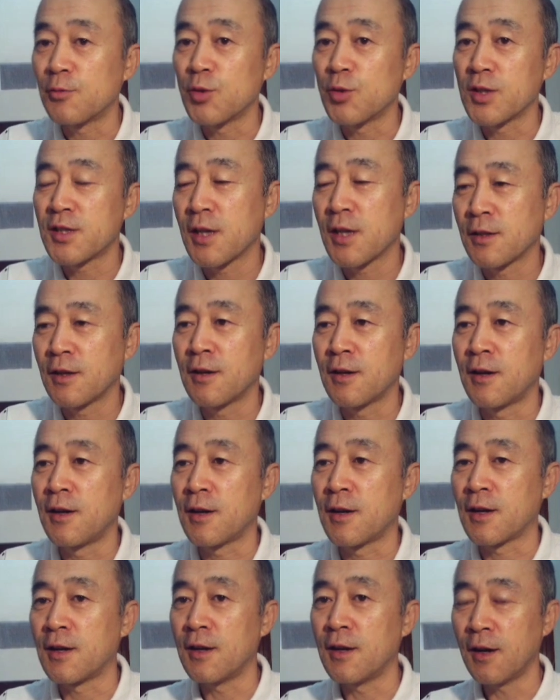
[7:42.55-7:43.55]
우리
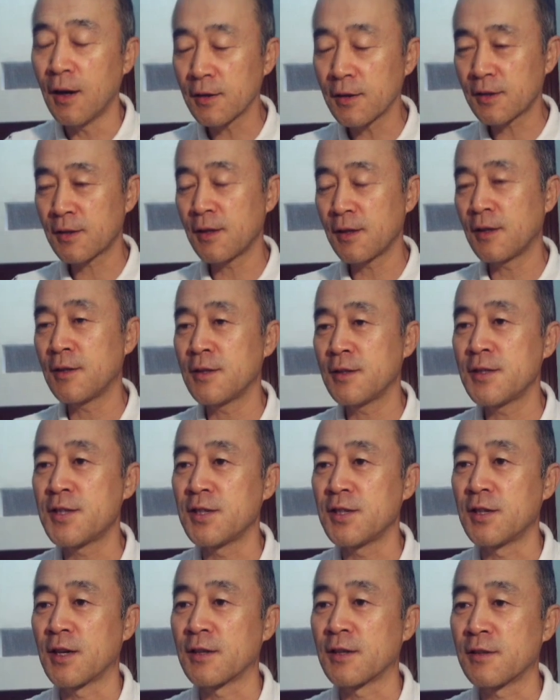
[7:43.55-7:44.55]
채널을 어떤
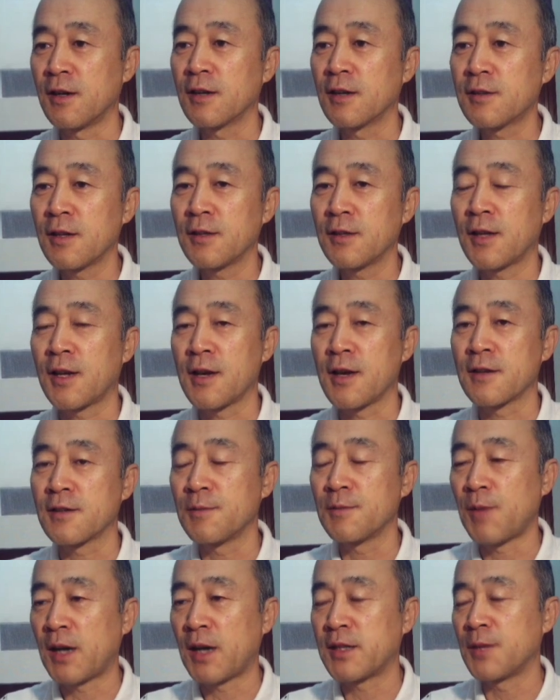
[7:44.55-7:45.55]
지역에서 어떤 나라에서
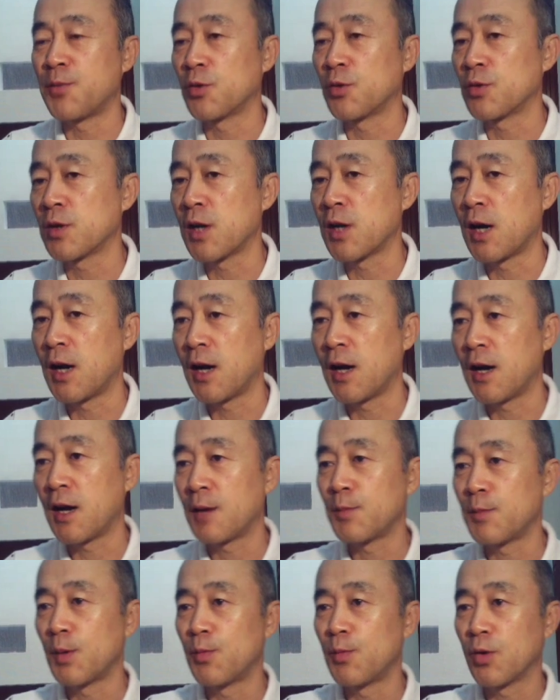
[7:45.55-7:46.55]
많이 보는가
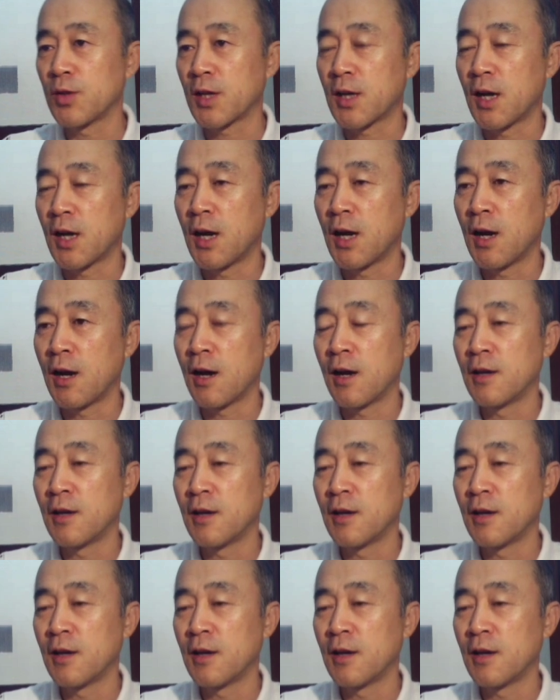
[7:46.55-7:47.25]
한번 보니까